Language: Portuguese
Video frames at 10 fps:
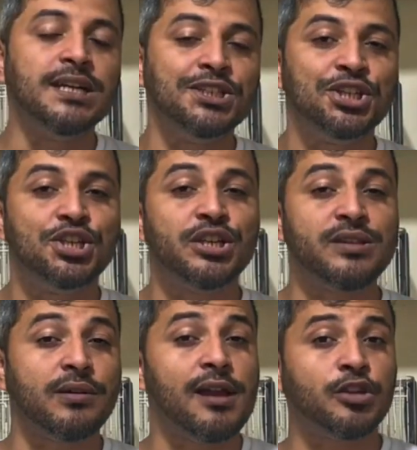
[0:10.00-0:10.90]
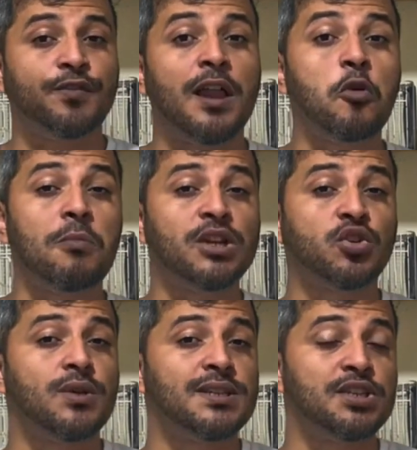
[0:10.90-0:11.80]
antes disso, eu quero te falar algumas
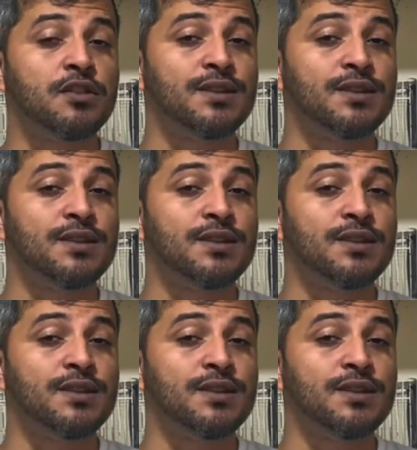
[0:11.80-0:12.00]
coisas que